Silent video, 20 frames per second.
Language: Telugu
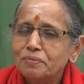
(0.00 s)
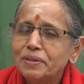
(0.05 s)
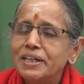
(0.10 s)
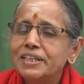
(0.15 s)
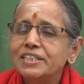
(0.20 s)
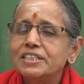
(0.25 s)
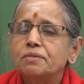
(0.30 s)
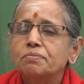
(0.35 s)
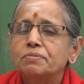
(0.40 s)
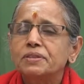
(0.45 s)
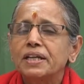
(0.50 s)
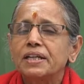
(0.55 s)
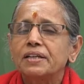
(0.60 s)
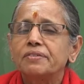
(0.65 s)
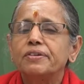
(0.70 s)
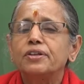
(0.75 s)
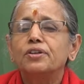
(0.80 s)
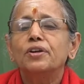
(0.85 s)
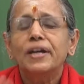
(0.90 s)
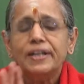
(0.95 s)
మళ్ళీ చెప్తాను
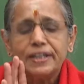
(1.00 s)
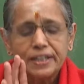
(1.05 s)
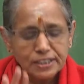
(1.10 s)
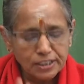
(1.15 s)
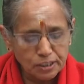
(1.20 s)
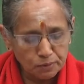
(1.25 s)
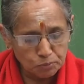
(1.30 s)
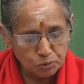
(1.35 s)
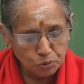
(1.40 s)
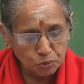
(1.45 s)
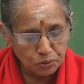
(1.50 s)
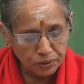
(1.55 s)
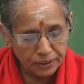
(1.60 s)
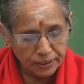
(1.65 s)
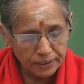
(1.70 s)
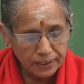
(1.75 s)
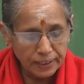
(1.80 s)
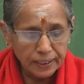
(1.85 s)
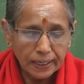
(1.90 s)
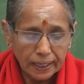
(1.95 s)
విను అట్లా చెప్తూ
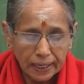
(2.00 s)
ఉంటారు